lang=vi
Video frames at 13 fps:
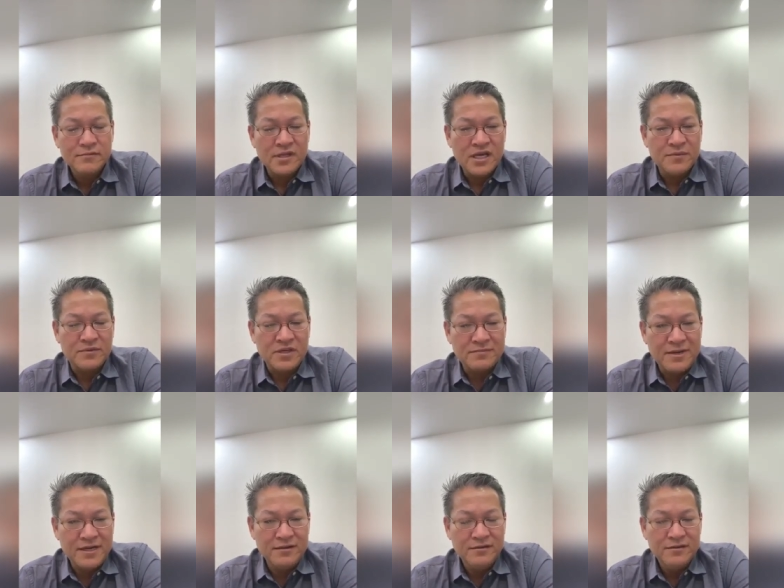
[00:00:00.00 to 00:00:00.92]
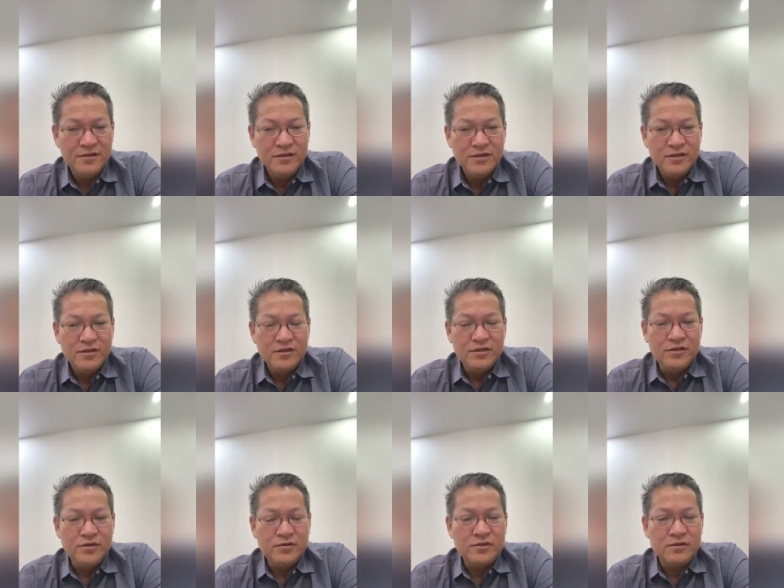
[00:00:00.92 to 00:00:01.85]
hay photo máu
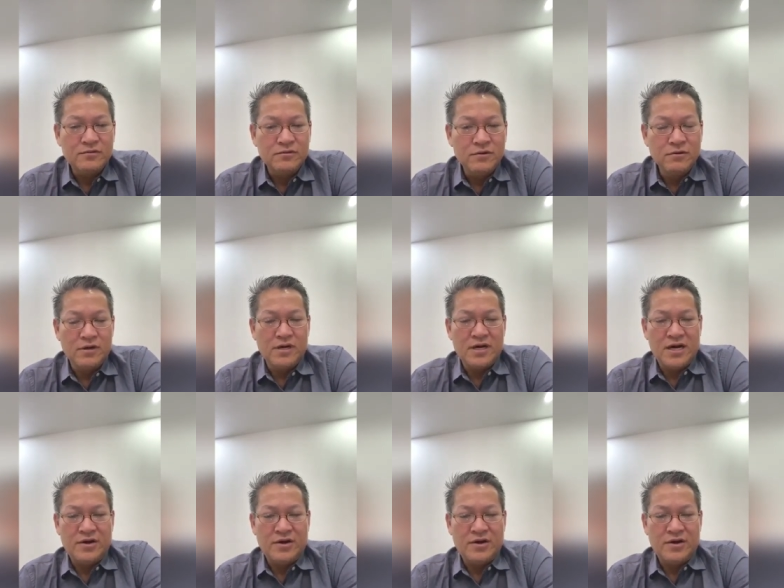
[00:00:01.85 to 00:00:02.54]
vô từ lụa